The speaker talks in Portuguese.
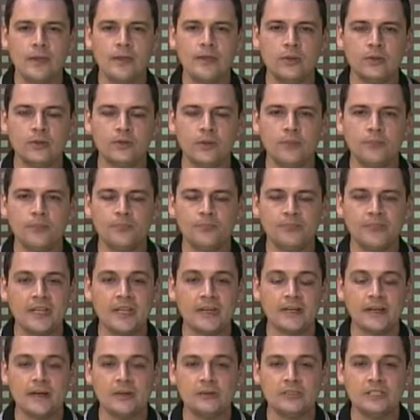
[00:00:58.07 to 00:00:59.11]
Ailton
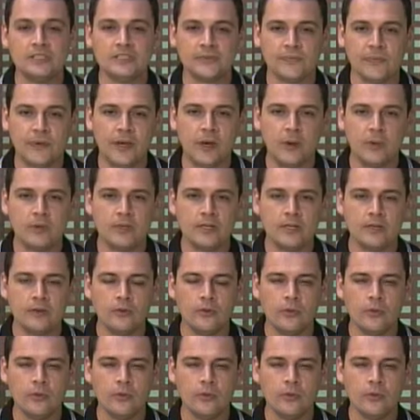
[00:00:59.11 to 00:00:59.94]
terá um desfalque,